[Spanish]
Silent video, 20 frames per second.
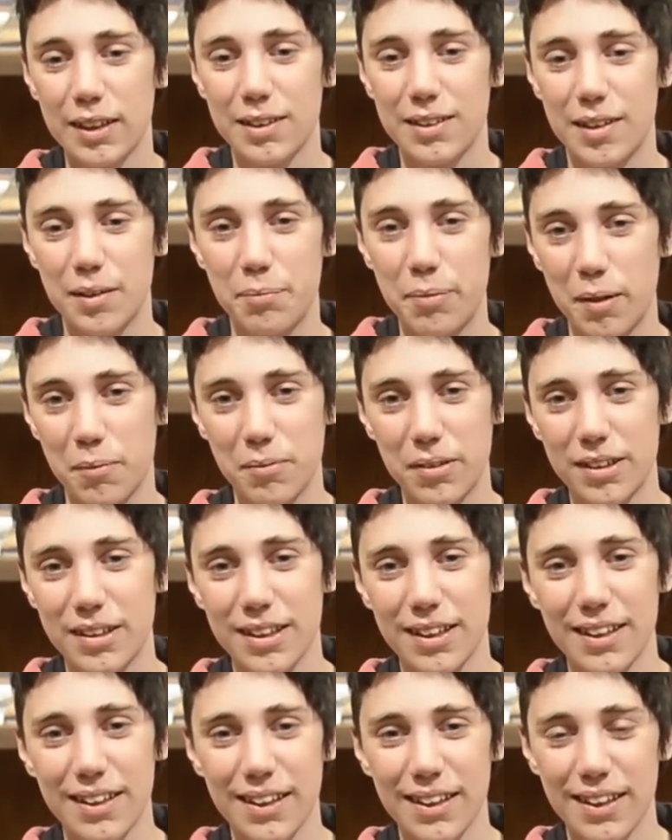te
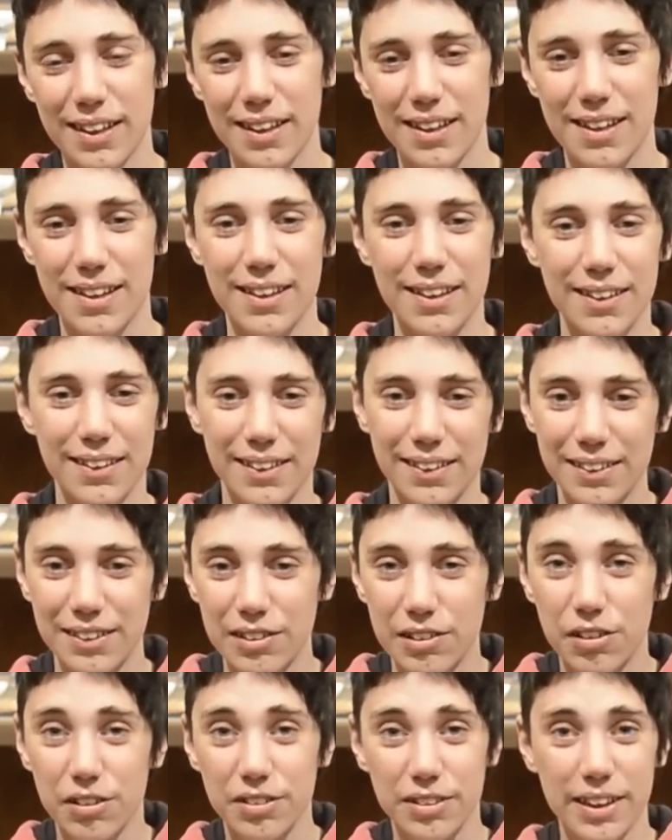permite
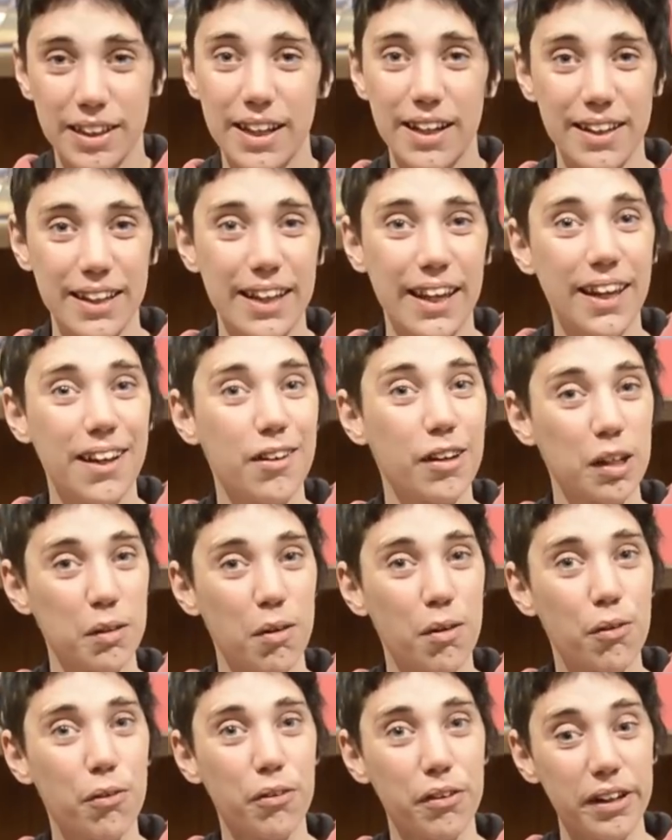no tener ni idea de lo que
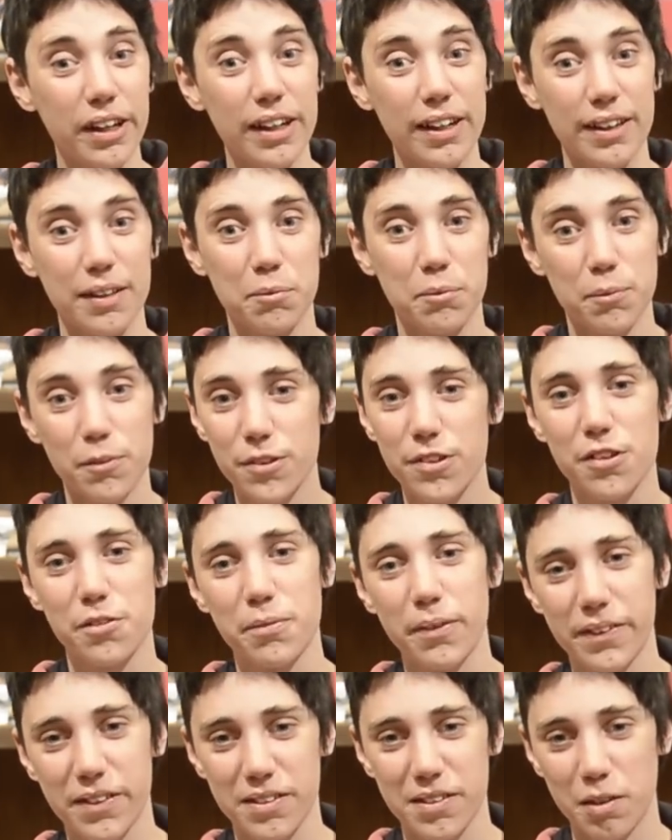va a ocurrir y muchas
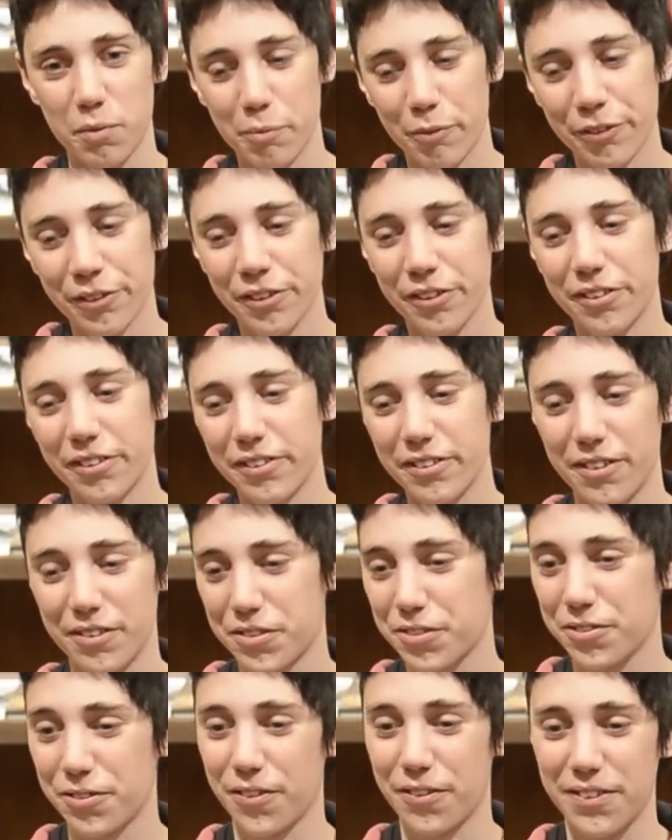veces el mundo, lo
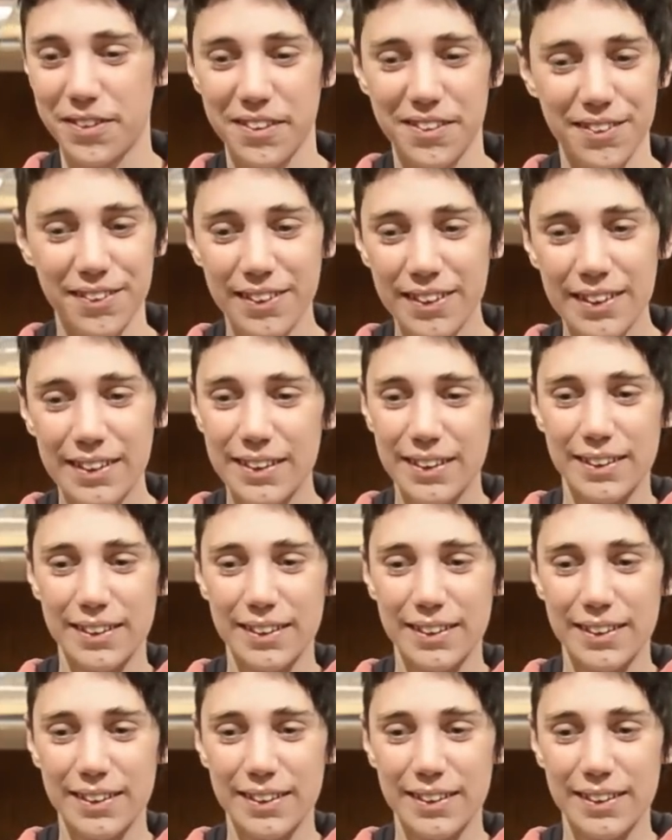desconocido,